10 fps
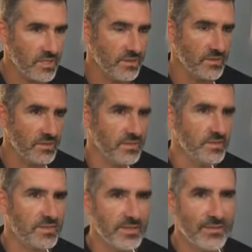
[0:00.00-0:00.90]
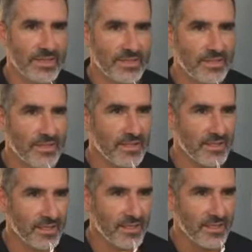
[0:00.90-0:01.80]
Sì, sì, sì, siamo
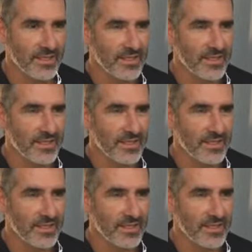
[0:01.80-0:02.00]
partiti,